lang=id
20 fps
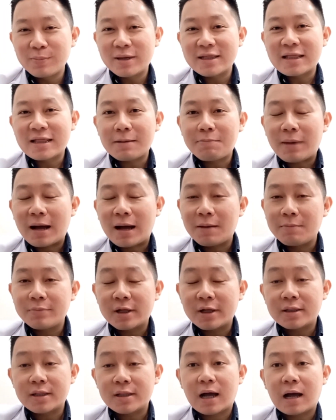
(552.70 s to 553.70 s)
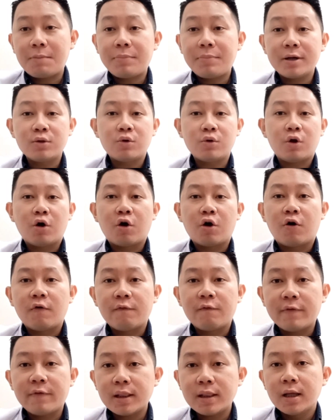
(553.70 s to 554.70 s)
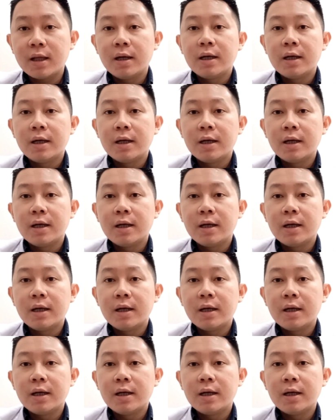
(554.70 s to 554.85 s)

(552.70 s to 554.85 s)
kita paham tentang apa itu long COVID,